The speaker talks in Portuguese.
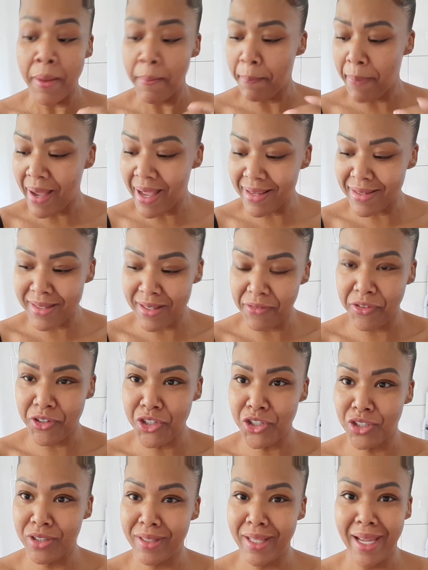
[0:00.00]
Passo na
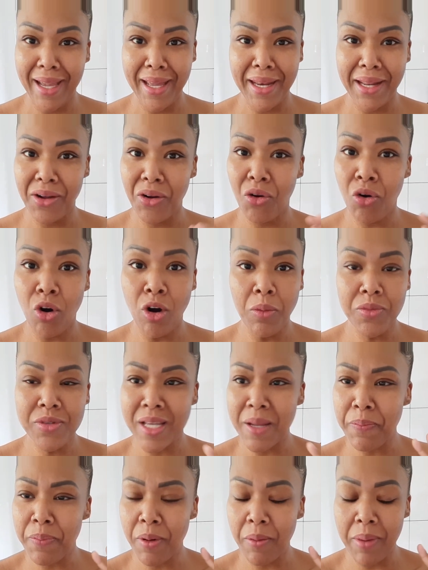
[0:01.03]
frigideira, como
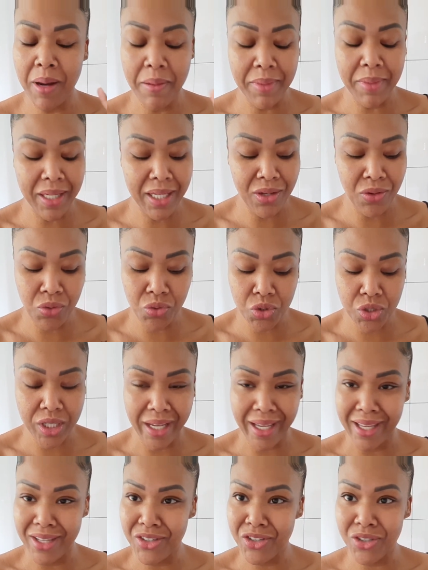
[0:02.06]
sem problema nenhum,
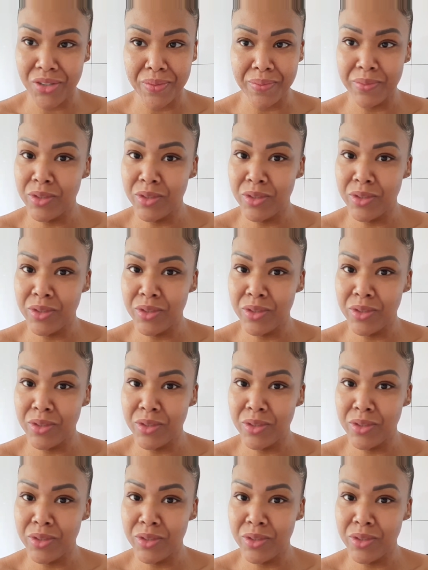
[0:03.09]
gente.